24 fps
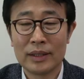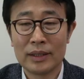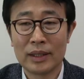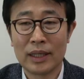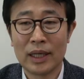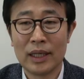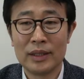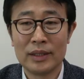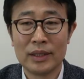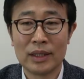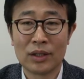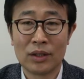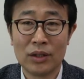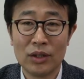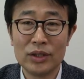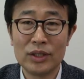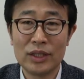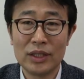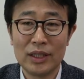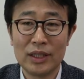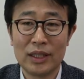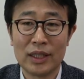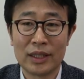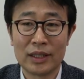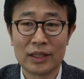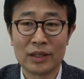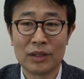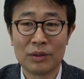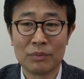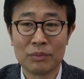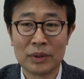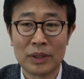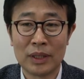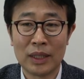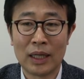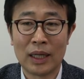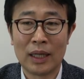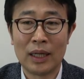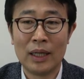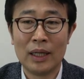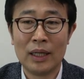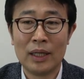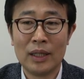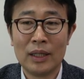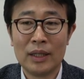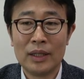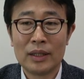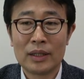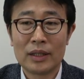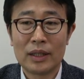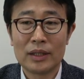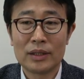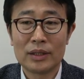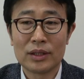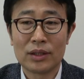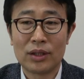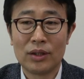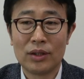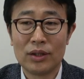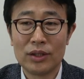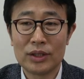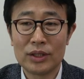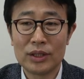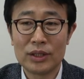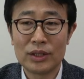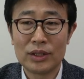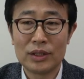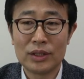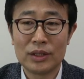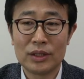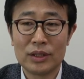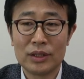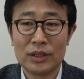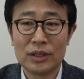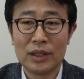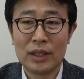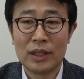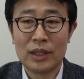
그게 이제 거실이라는 겁니다. 그래서 거실은